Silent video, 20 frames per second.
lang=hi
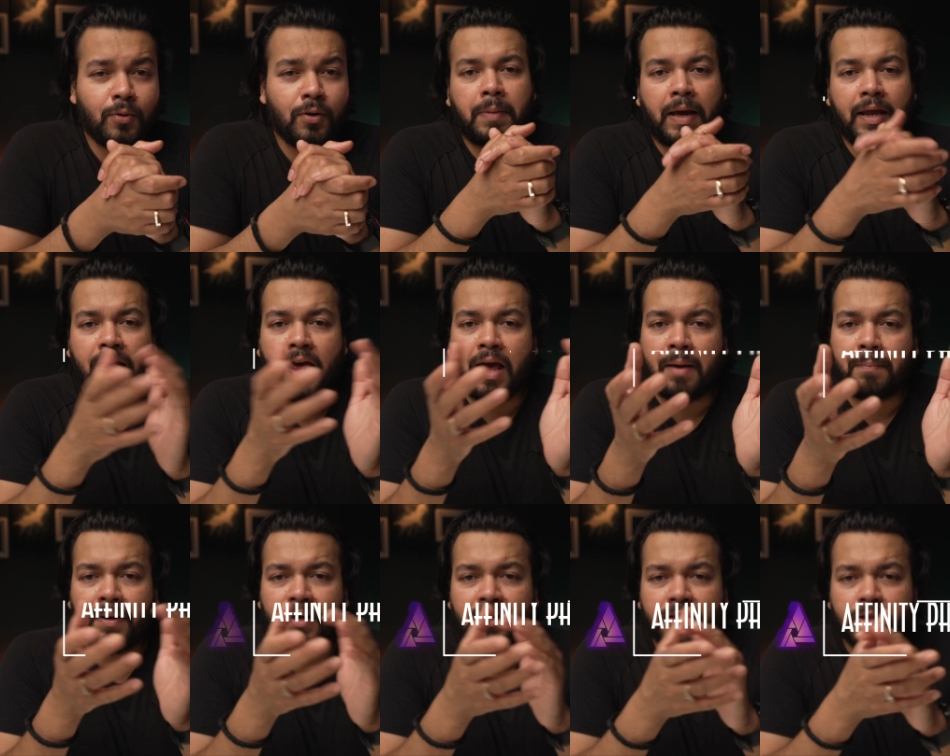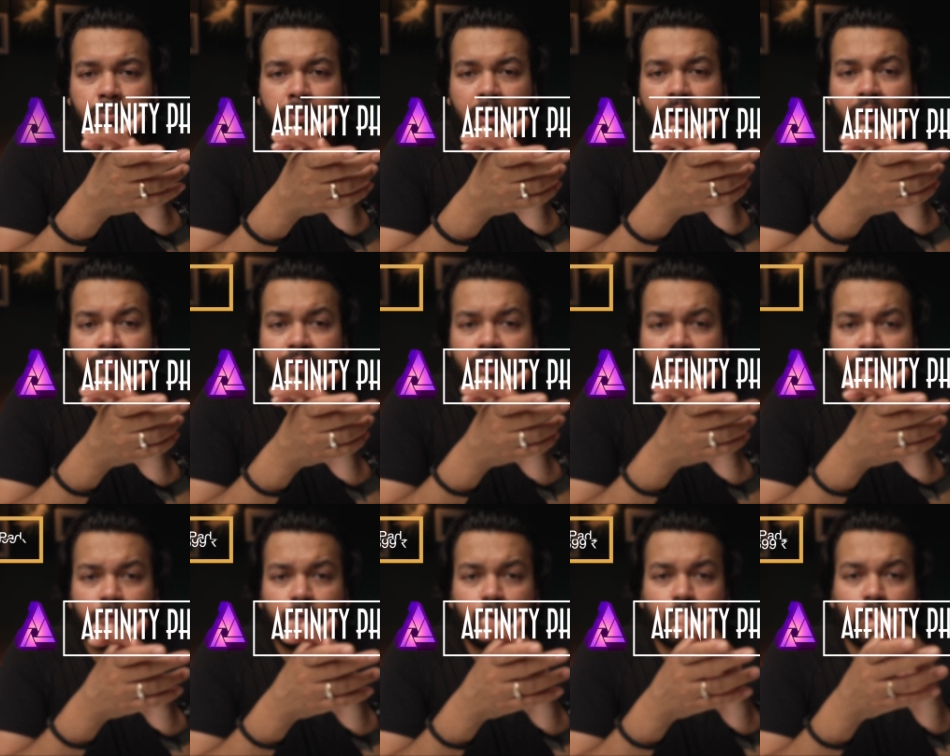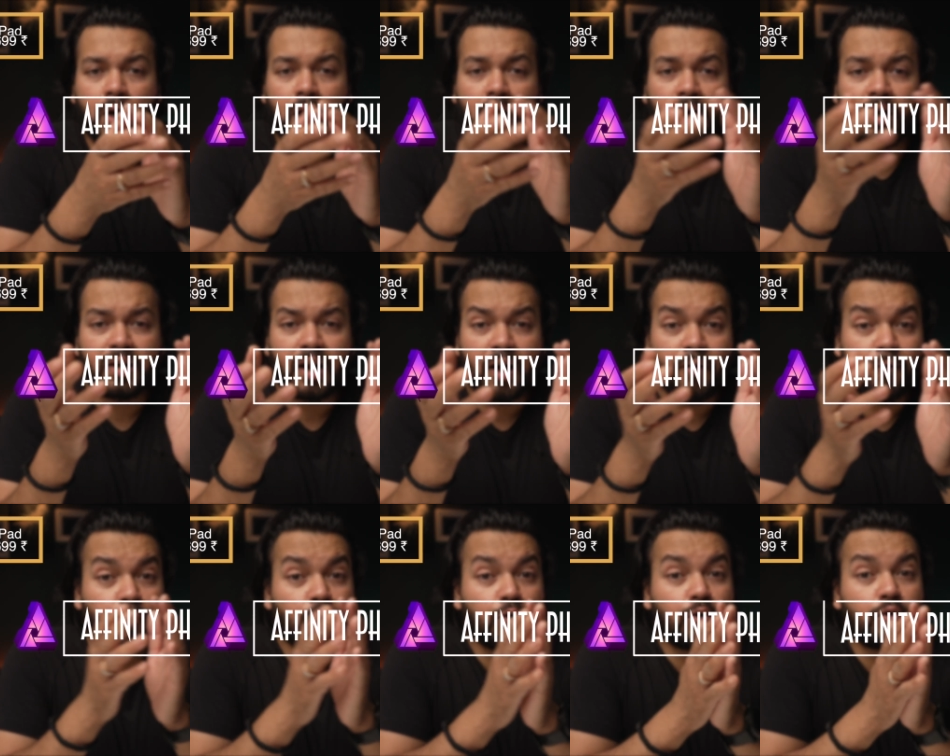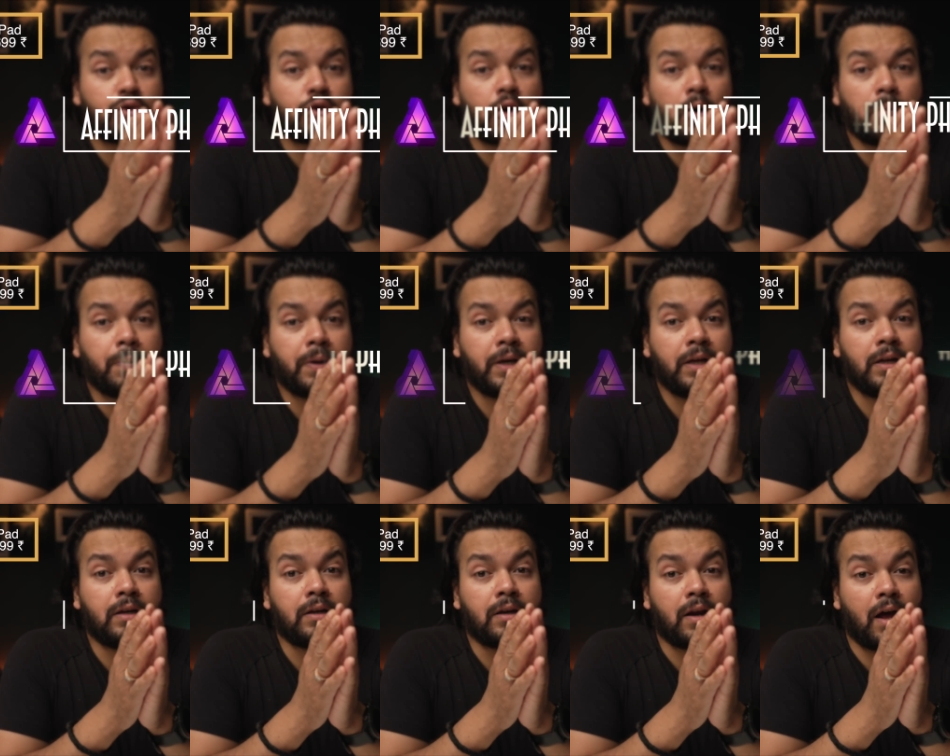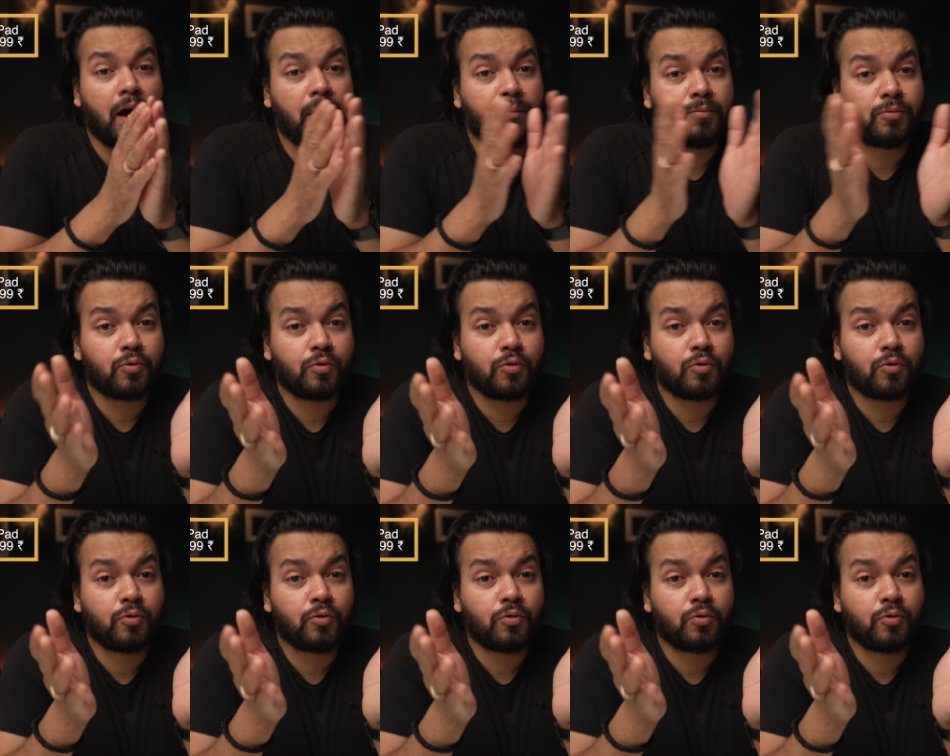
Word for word: पहला ऐप लिस्ट में अफिनिटी फोटो अगर आप फोटोशॉप के नाम